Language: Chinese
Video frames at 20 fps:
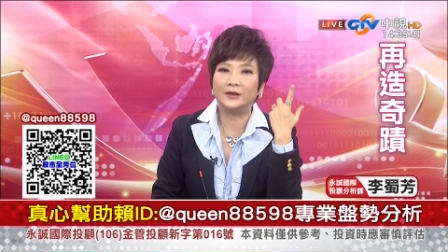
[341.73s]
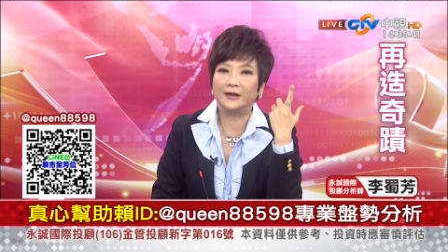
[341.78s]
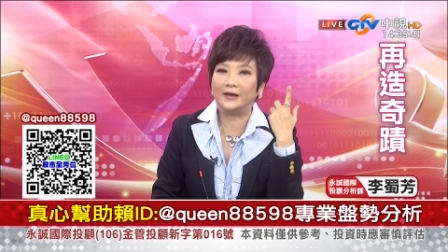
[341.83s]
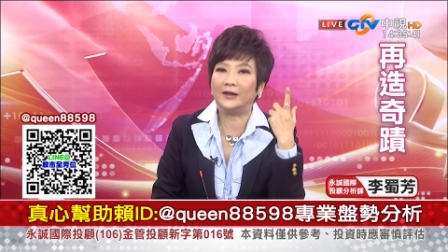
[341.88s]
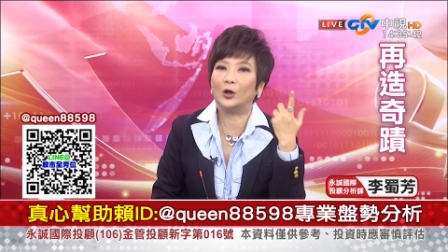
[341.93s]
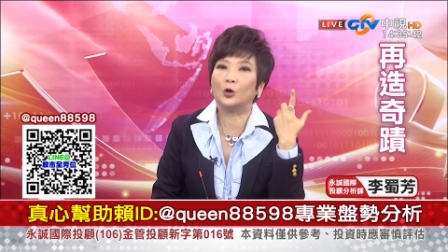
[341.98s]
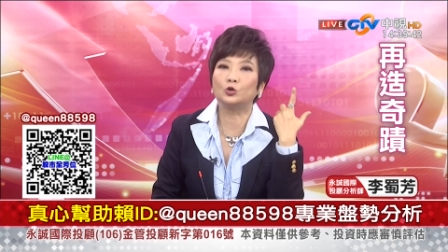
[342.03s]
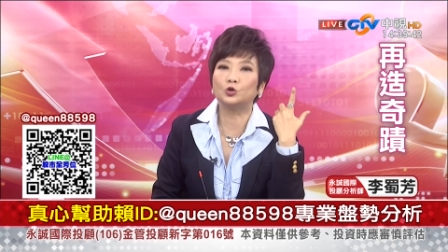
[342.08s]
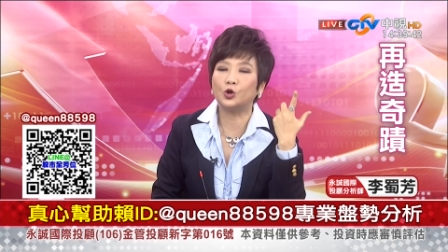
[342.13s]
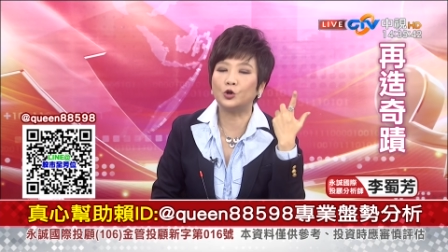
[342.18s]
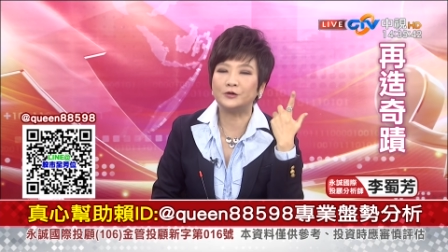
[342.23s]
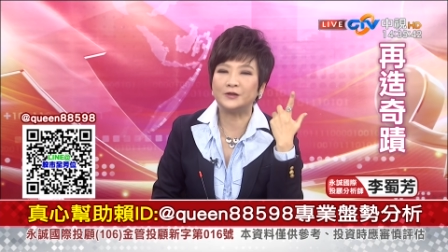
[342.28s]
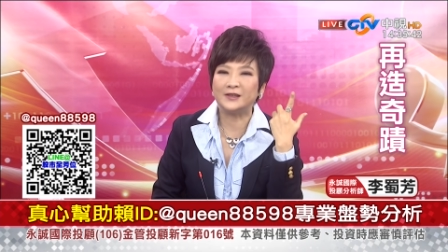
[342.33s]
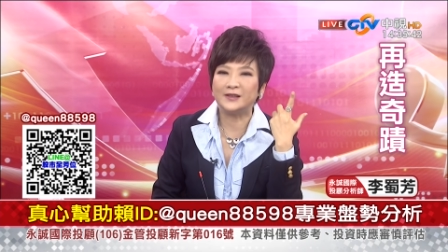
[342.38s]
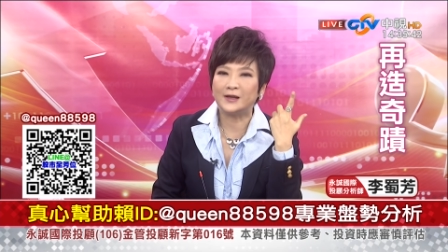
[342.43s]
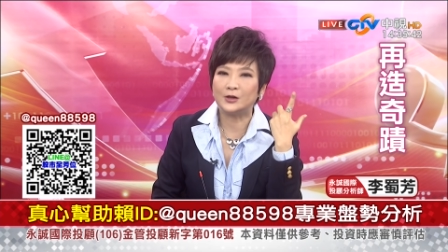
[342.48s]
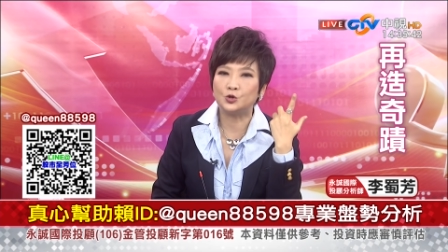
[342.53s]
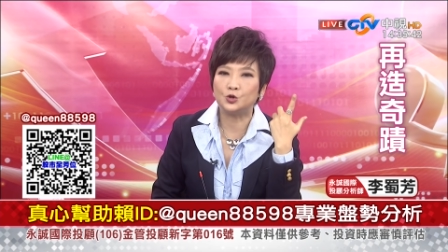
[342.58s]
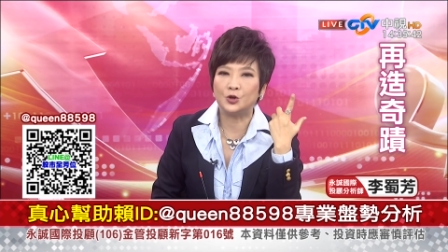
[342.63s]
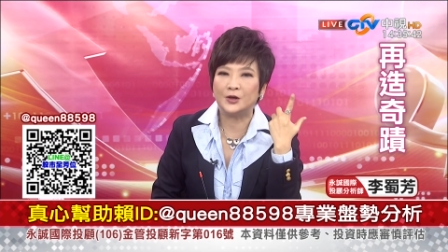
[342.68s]
你龙头型
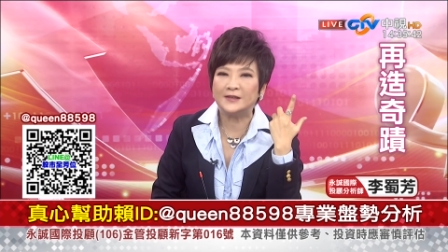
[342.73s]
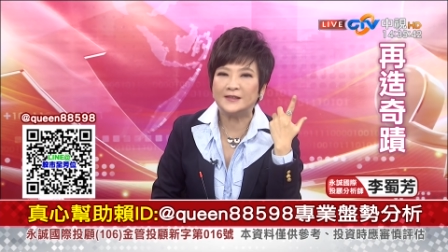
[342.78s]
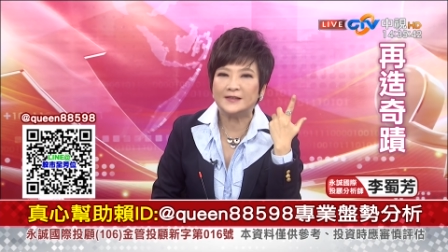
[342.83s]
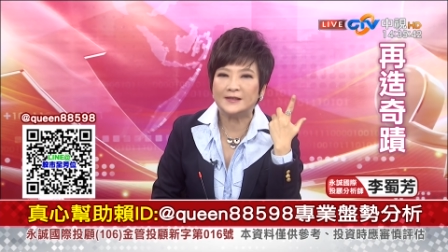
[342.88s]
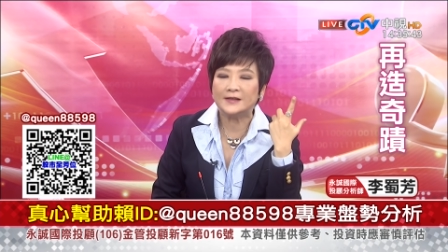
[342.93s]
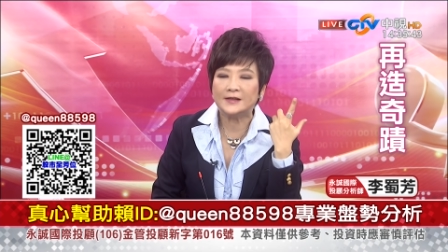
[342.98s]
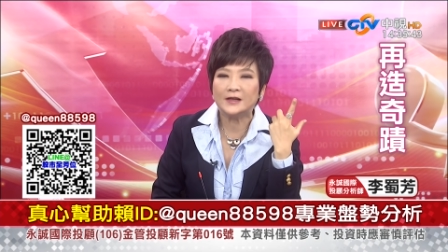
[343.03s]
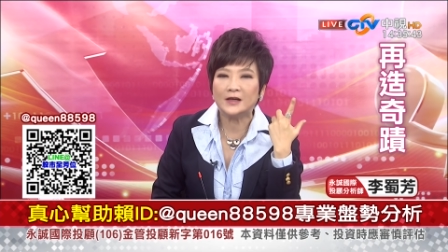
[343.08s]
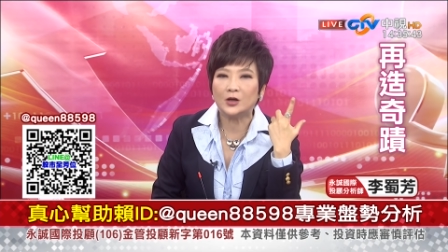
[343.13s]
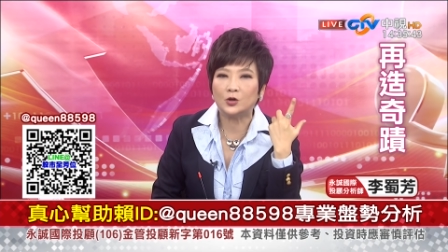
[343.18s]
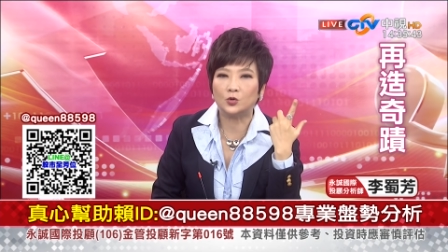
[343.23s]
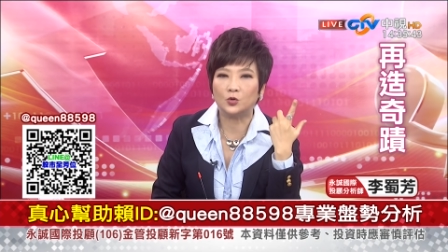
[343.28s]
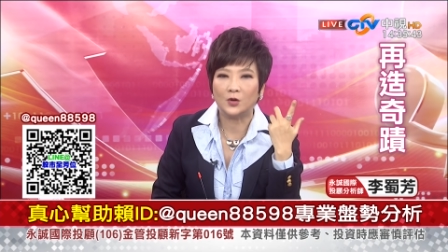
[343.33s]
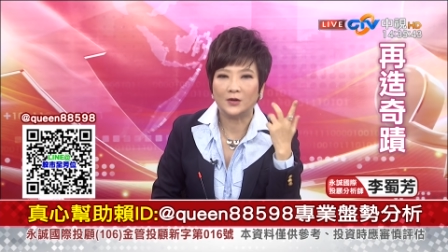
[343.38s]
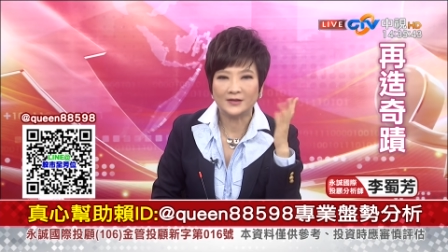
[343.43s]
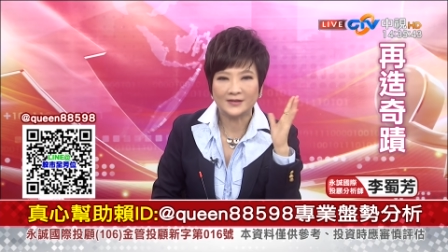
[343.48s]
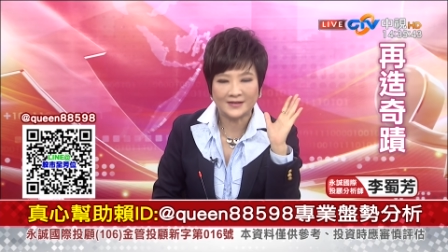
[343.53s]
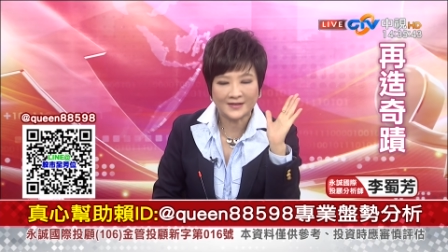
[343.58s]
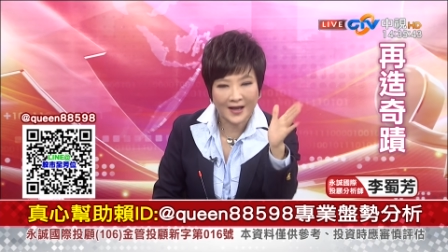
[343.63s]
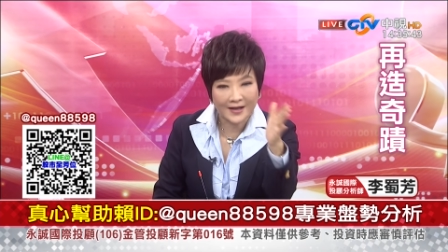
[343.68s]
的全职个股
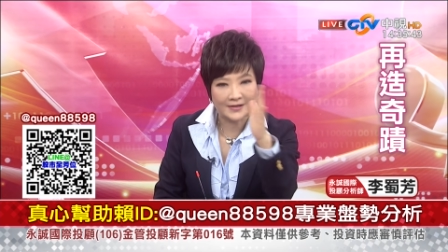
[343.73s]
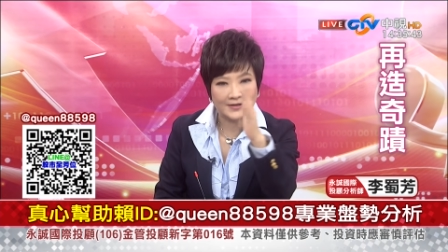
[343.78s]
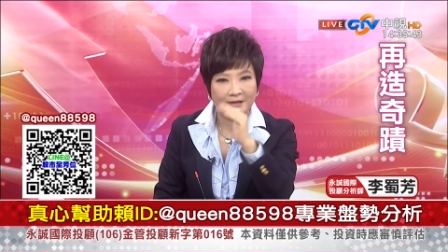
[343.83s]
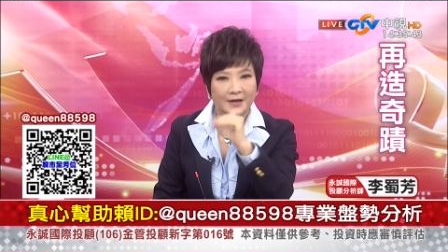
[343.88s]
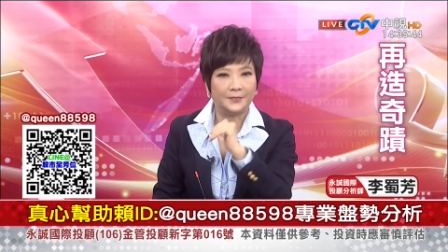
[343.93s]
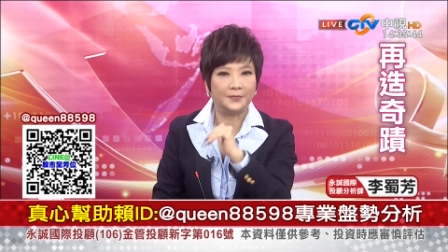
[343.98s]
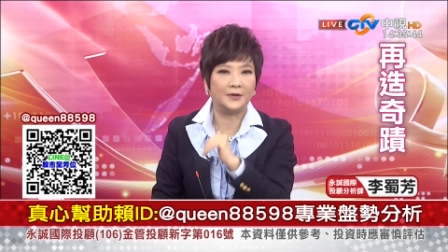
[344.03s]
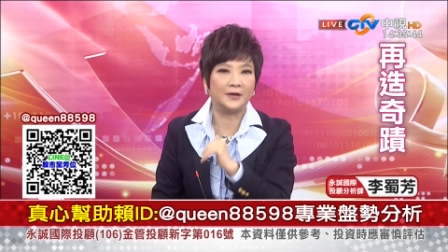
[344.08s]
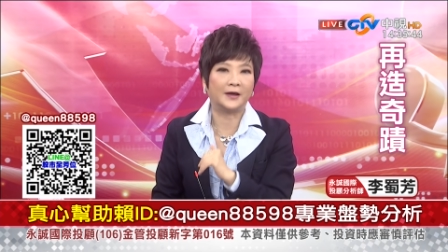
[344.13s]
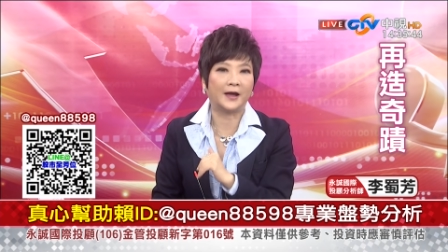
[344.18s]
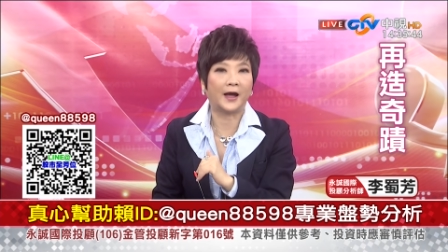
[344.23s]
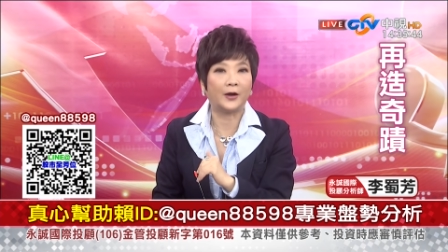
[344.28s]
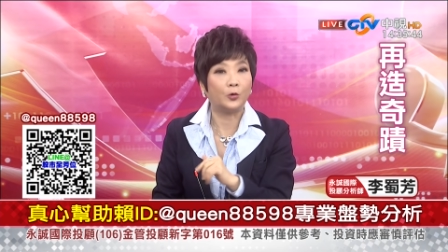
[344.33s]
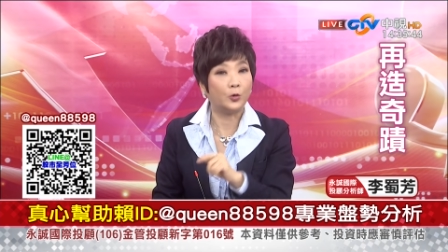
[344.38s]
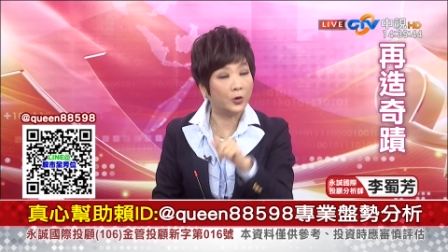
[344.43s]
暂且避开，